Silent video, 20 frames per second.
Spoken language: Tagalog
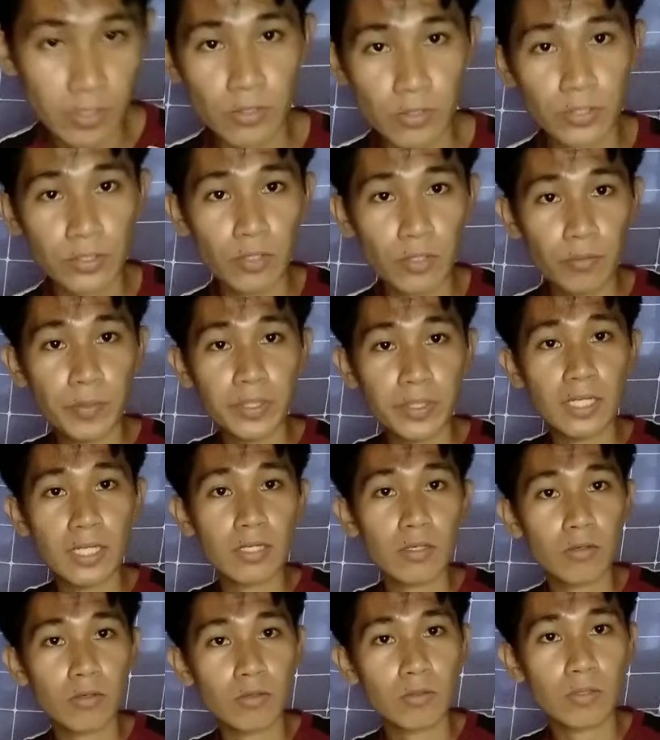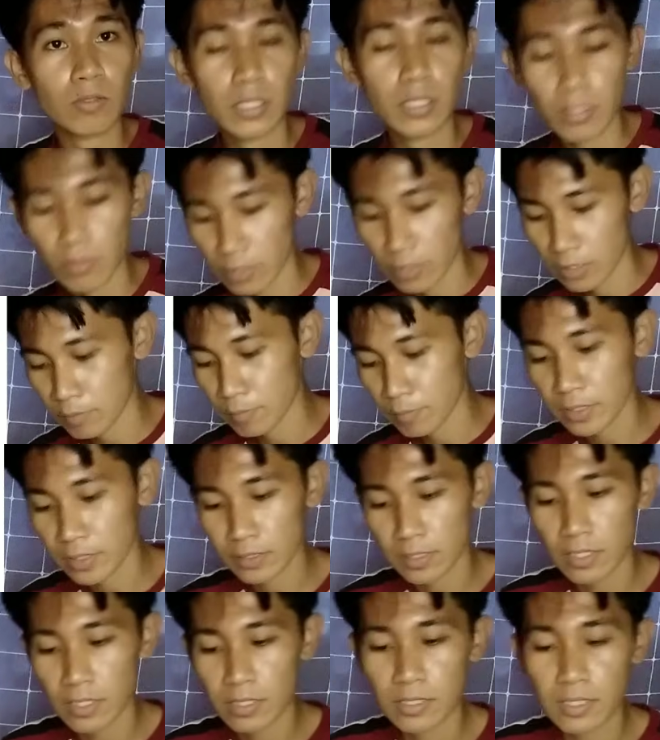So ito yung binili kong
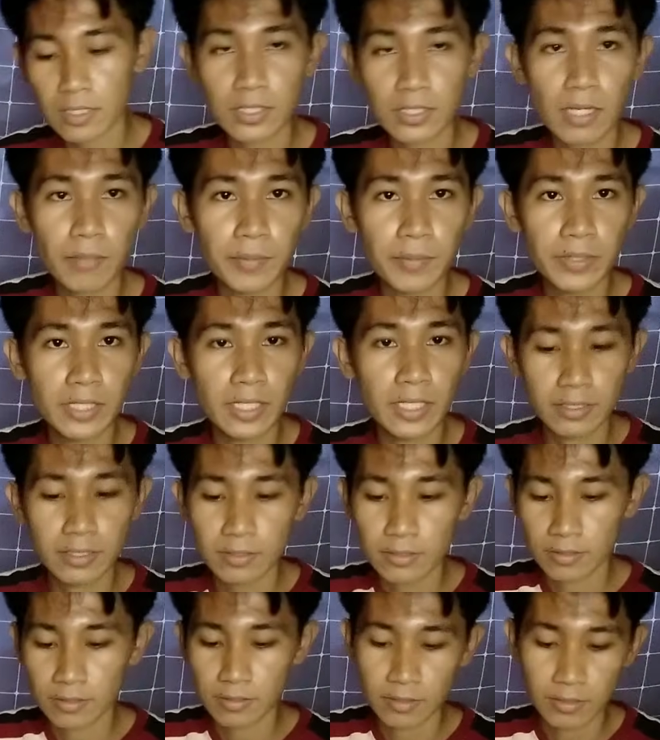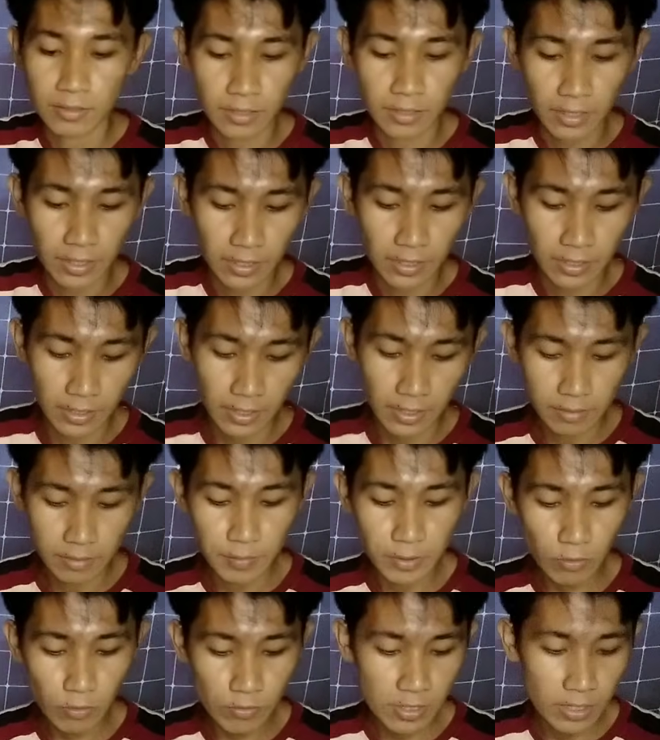inverter sa Shopee din. And
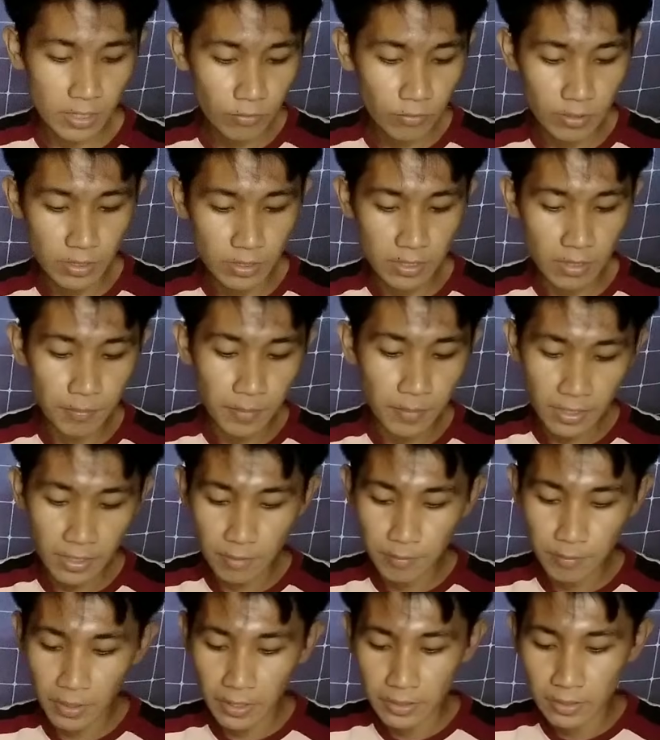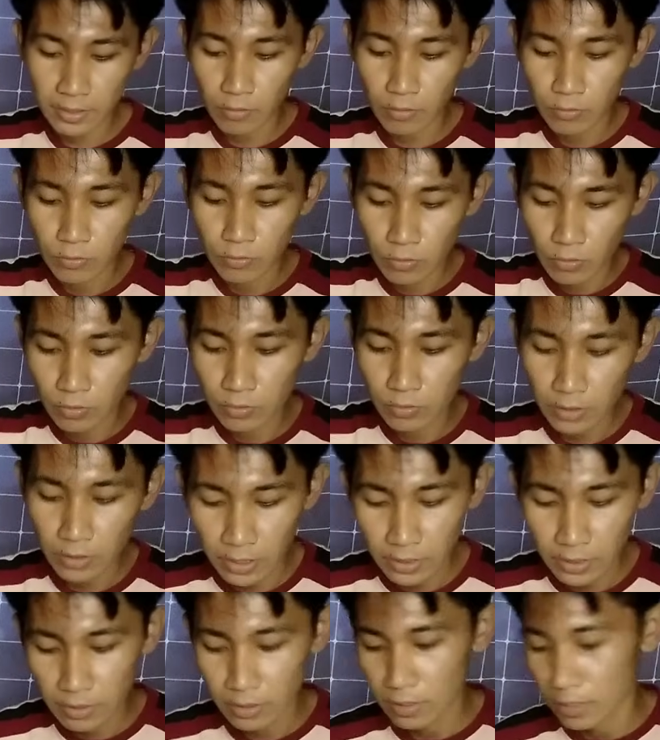binuksan ko na siya para makita ko noon.
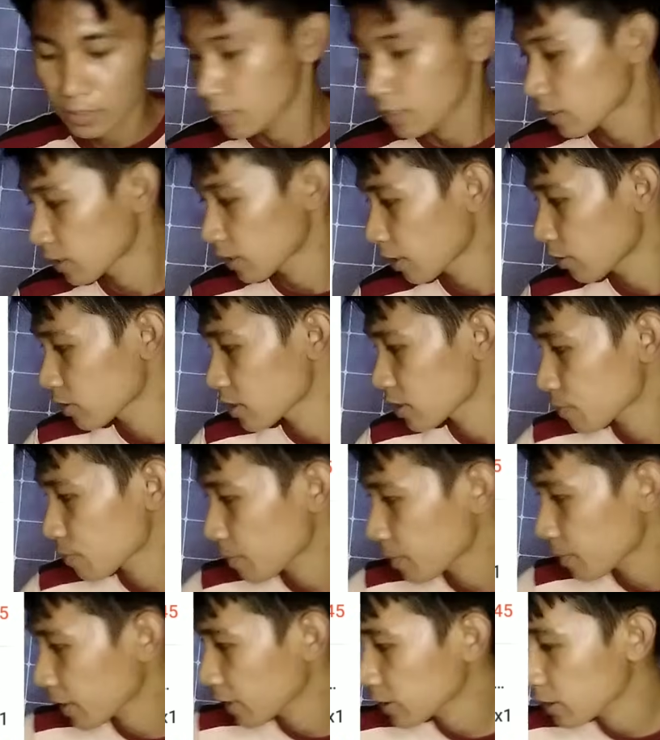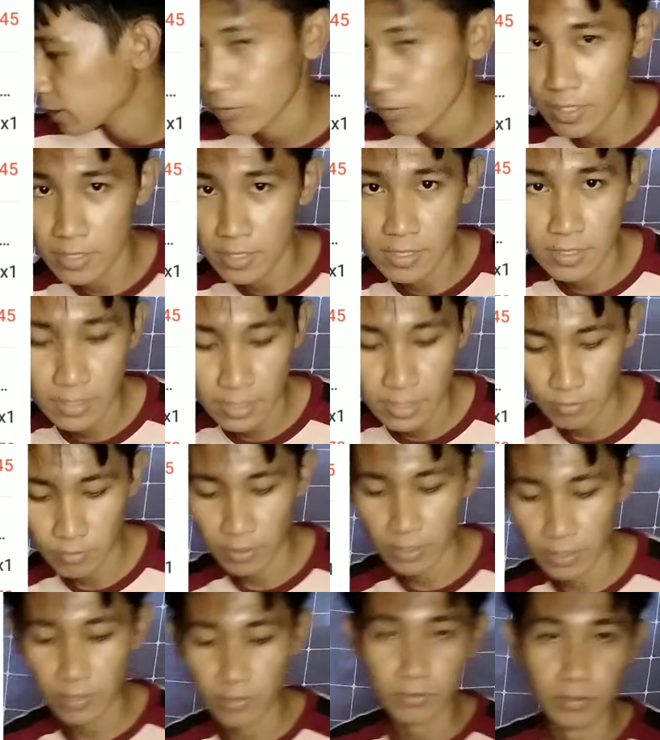And ngayon magpapakita ko nasa sa inyo
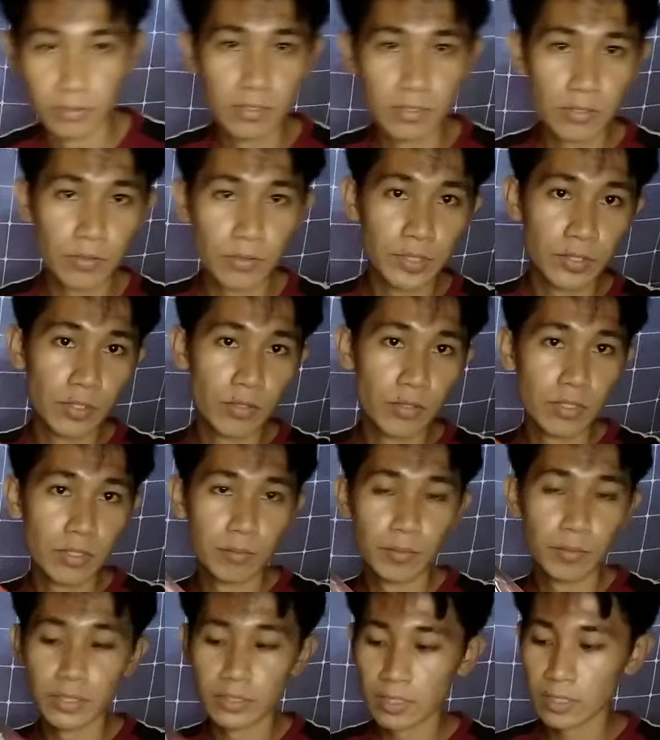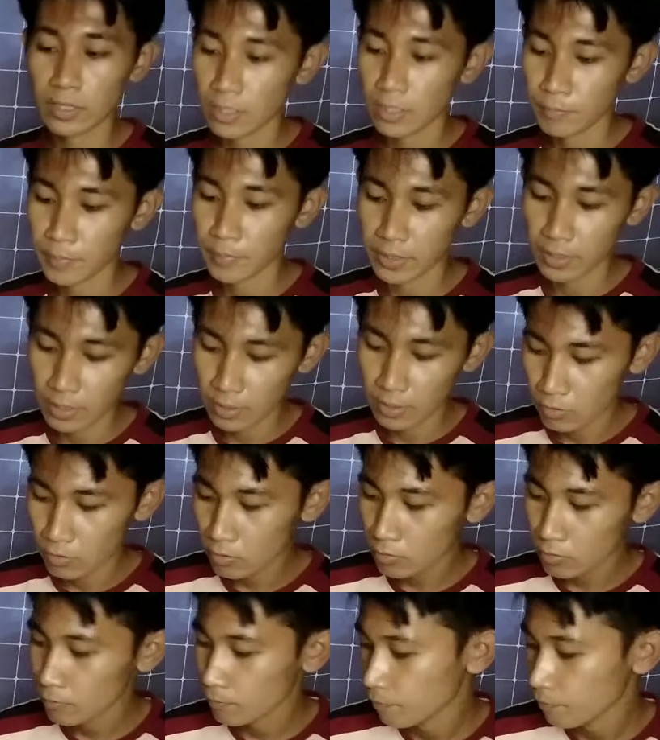ngayon. So ito yung inverter na binili ko.